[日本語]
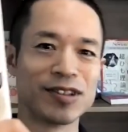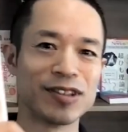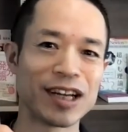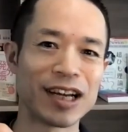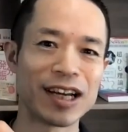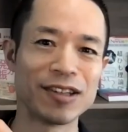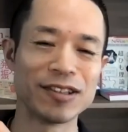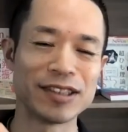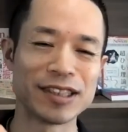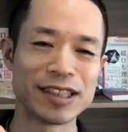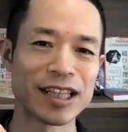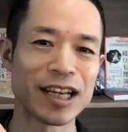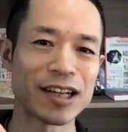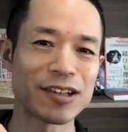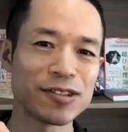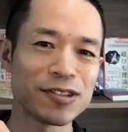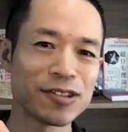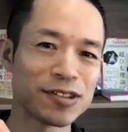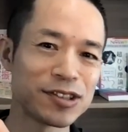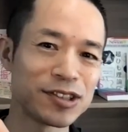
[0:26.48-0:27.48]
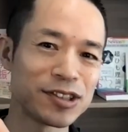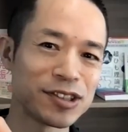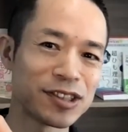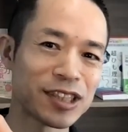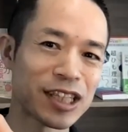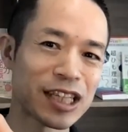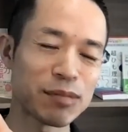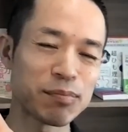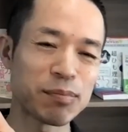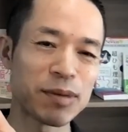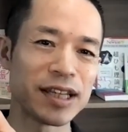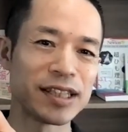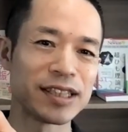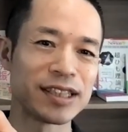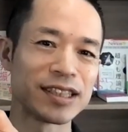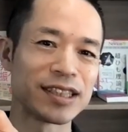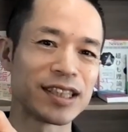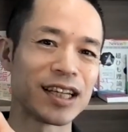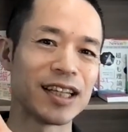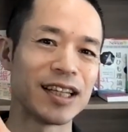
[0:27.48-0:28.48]
の中のひゃくろくじゅうなな
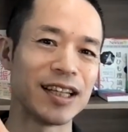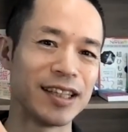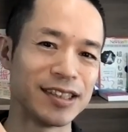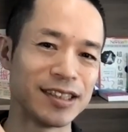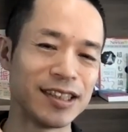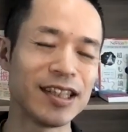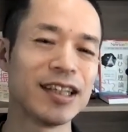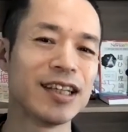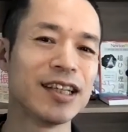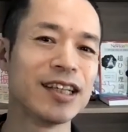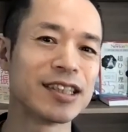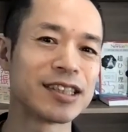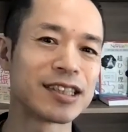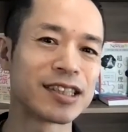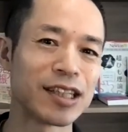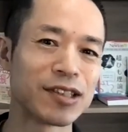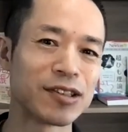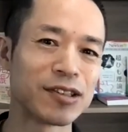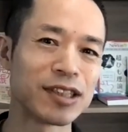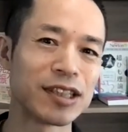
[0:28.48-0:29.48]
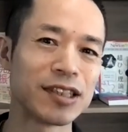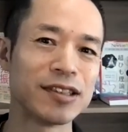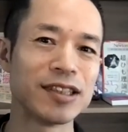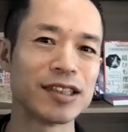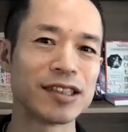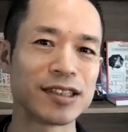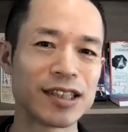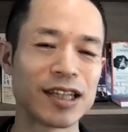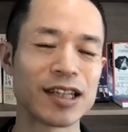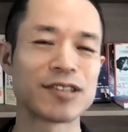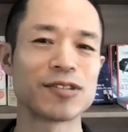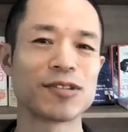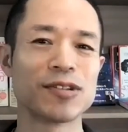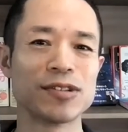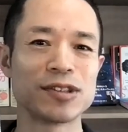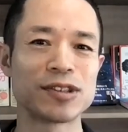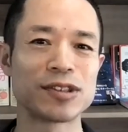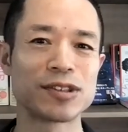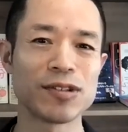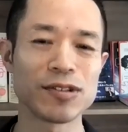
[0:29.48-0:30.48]
ページからですね、スタートしてるんですが、そこ
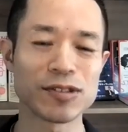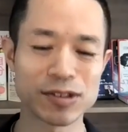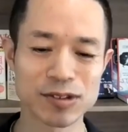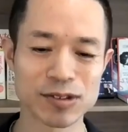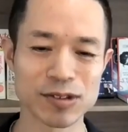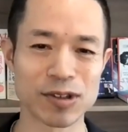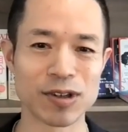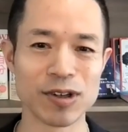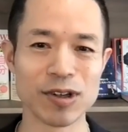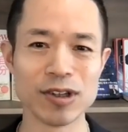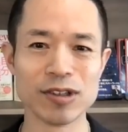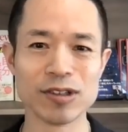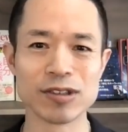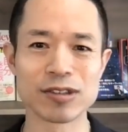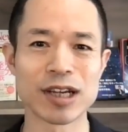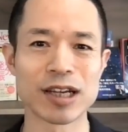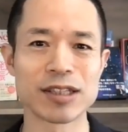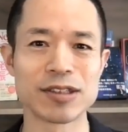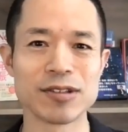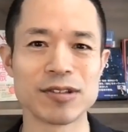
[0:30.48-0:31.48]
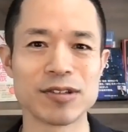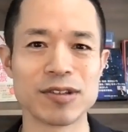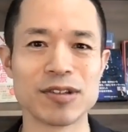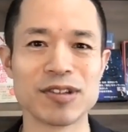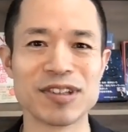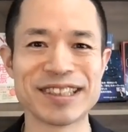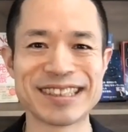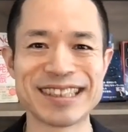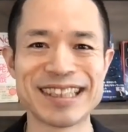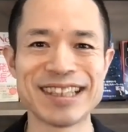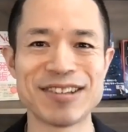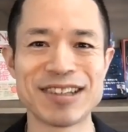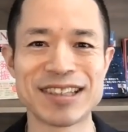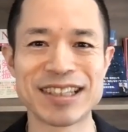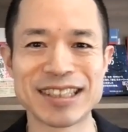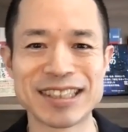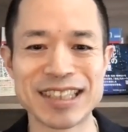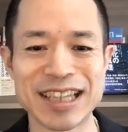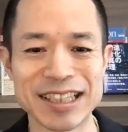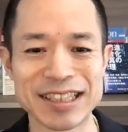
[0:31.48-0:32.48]
のすごくこう深いところのですね、お
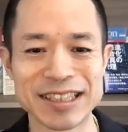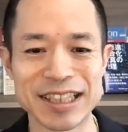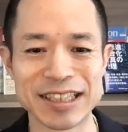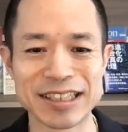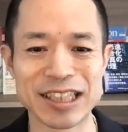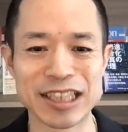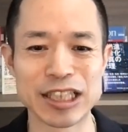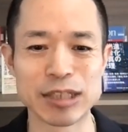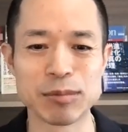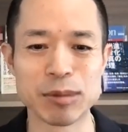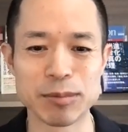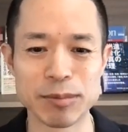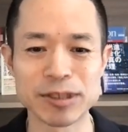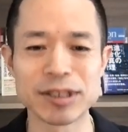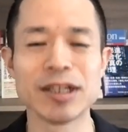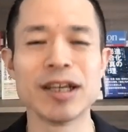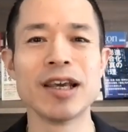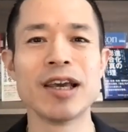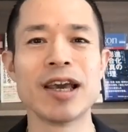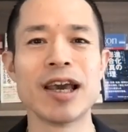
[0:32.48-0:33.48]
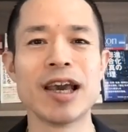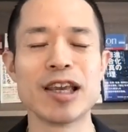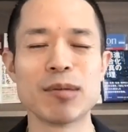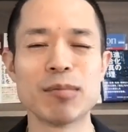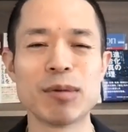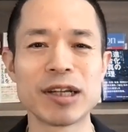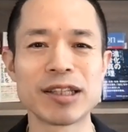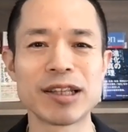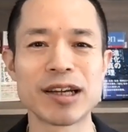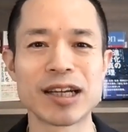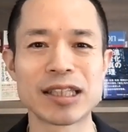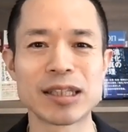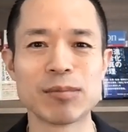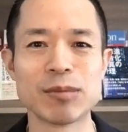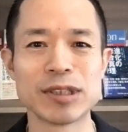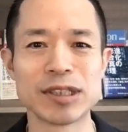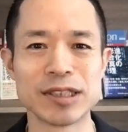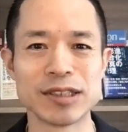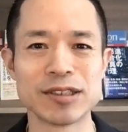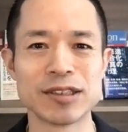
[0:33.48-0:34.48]
話入っていきたいと思います。えー、読まれた方
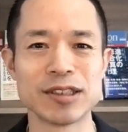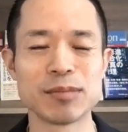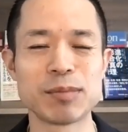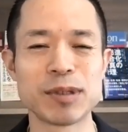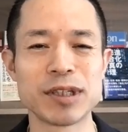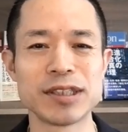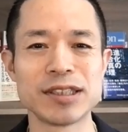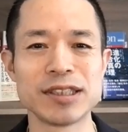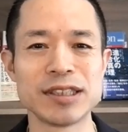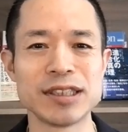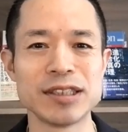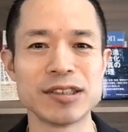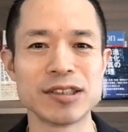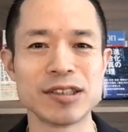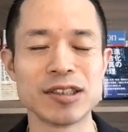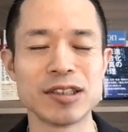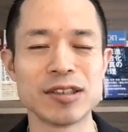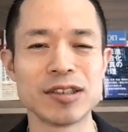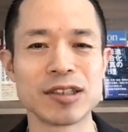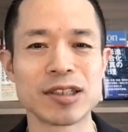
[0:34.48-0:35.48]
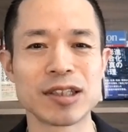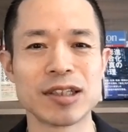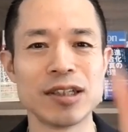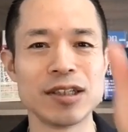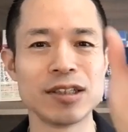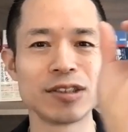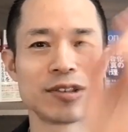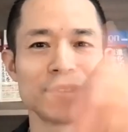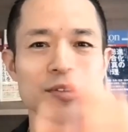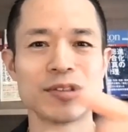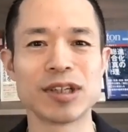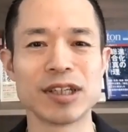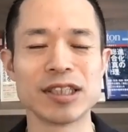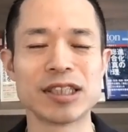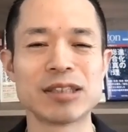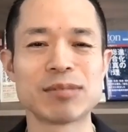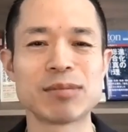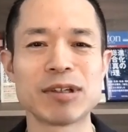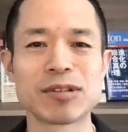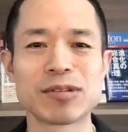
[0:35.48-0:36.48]
もですね、そのページ、その章が
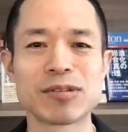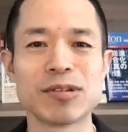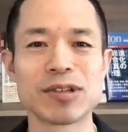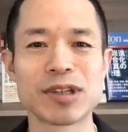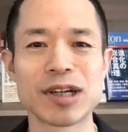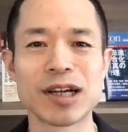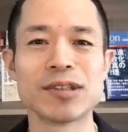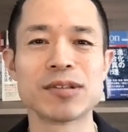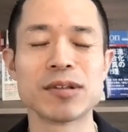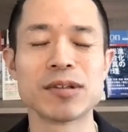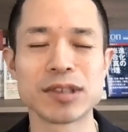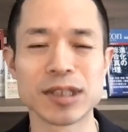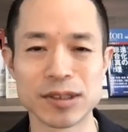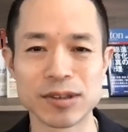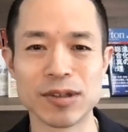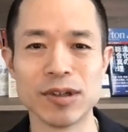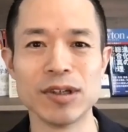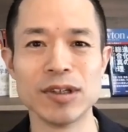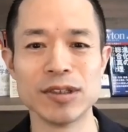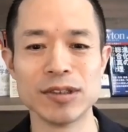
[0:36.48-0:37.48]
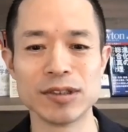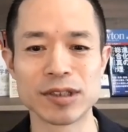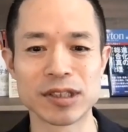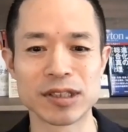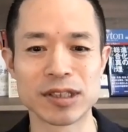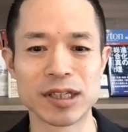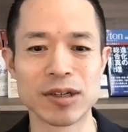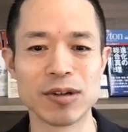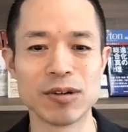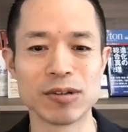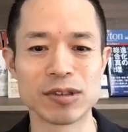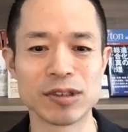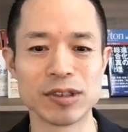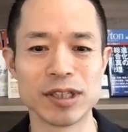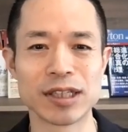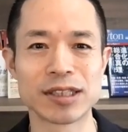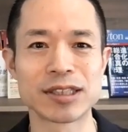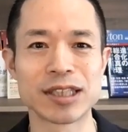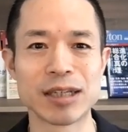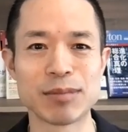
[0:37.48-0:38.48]
一番こう感動したという方が多く
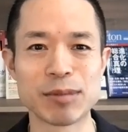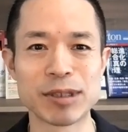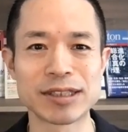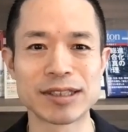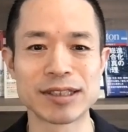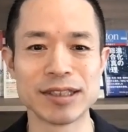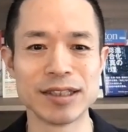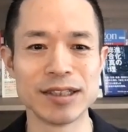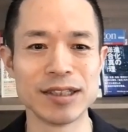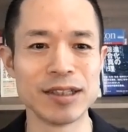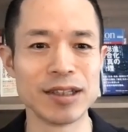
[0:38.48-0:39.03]
いらっしゃいます。